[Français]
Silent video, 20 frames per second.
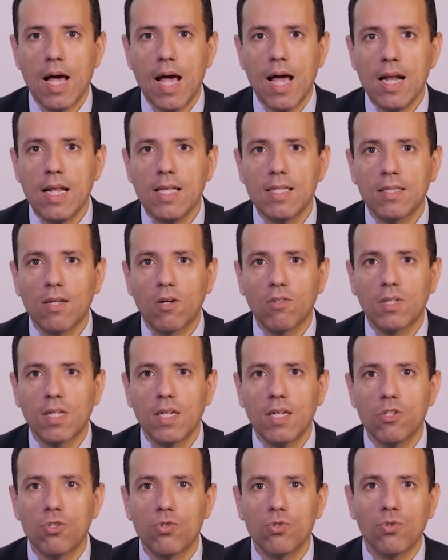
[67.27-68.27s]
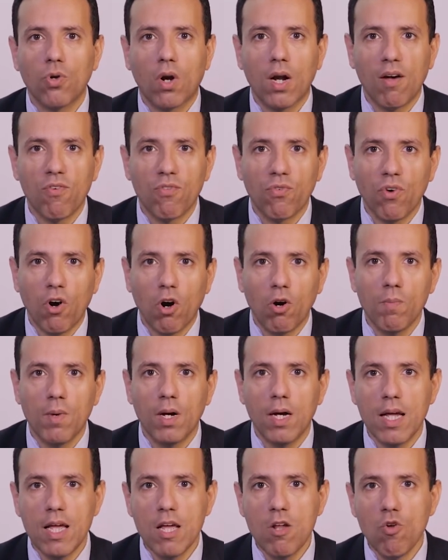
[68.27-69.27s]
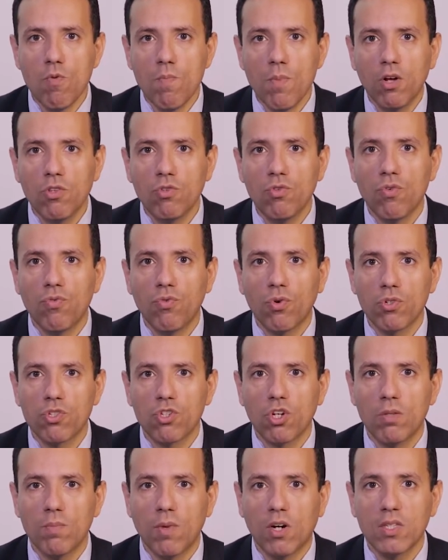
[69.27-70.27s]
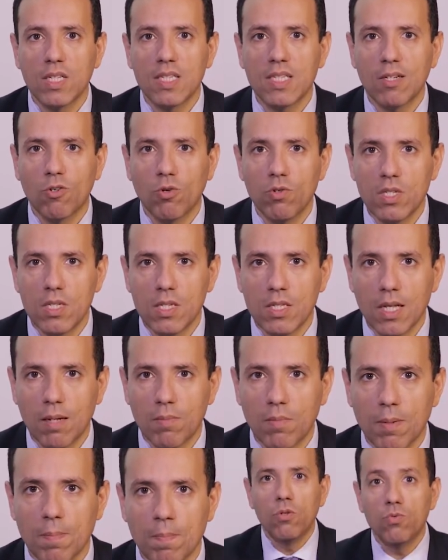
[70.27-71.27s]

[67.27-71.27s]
Elle est centrée sur la forme et le mode de fonctionnement des écosystèmes.